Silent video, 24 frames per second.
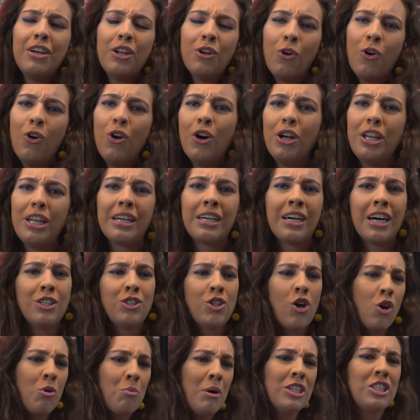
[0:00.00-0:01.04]
Verônica,
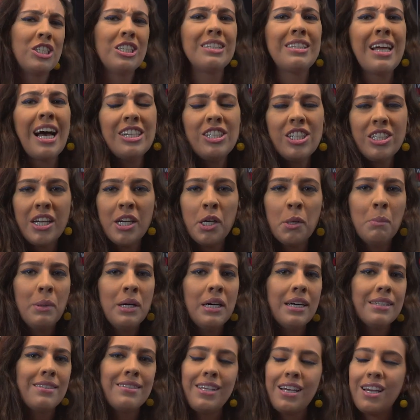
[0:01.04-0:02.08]
joga uma chantagem na irmã,
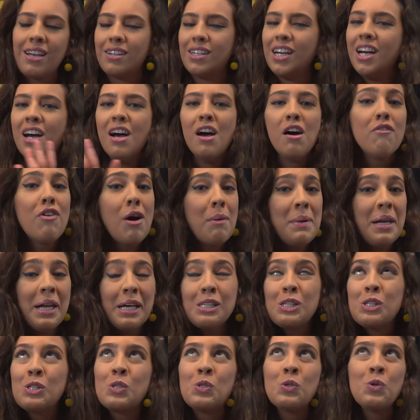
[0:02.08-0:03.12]
assim.
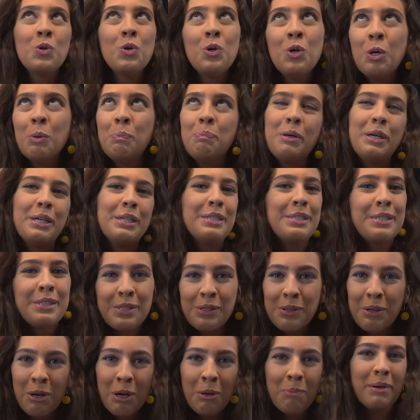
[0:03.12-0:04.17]
Família super,
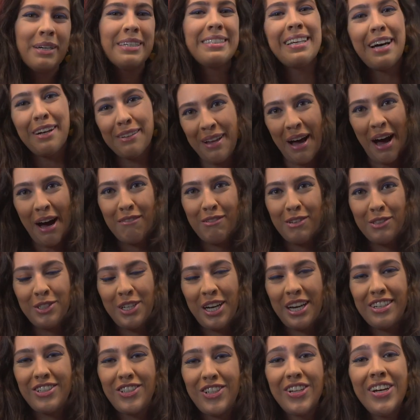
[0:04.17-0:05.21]
super saudável,
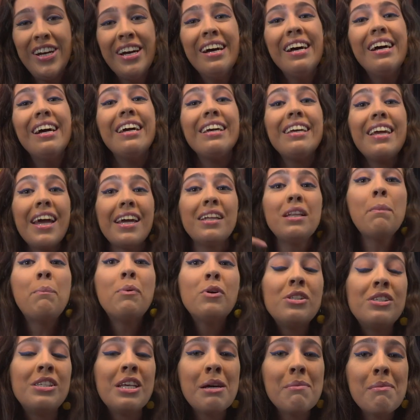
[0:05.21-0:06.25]
gente. E ainda
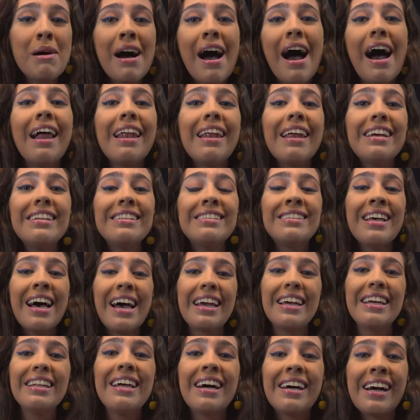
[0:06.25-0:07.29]
por cima, além além de
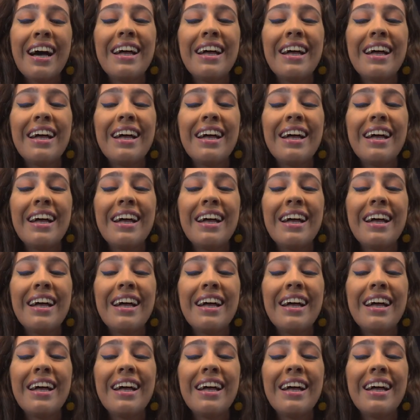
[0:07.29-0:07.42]
sair da